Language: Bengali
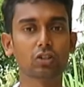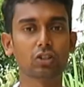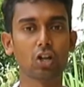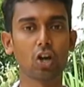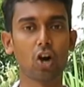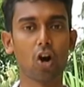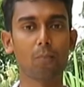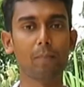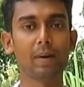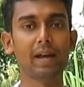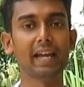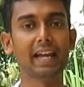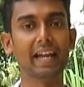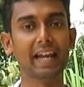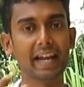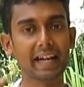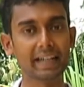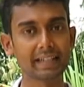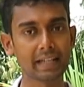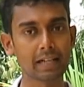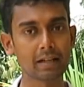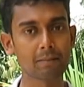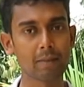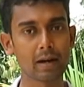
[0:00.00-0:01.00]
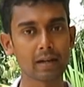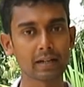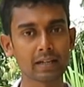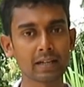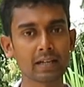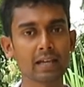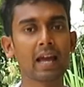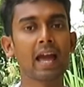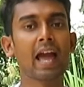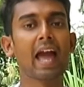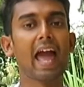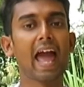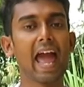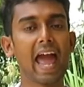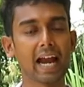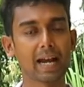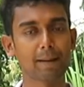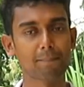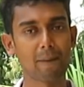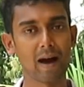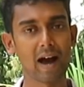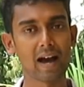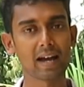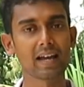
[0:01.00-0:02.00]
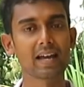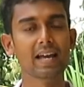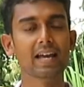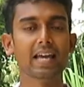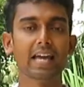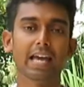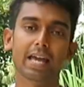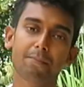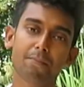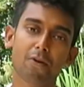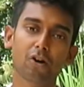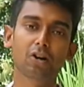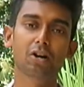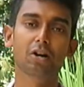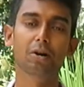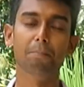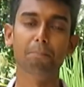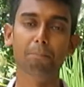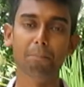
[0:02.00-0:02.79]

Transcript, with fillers: করতে হবে এঁটেল মাটি এক ভাগ এবং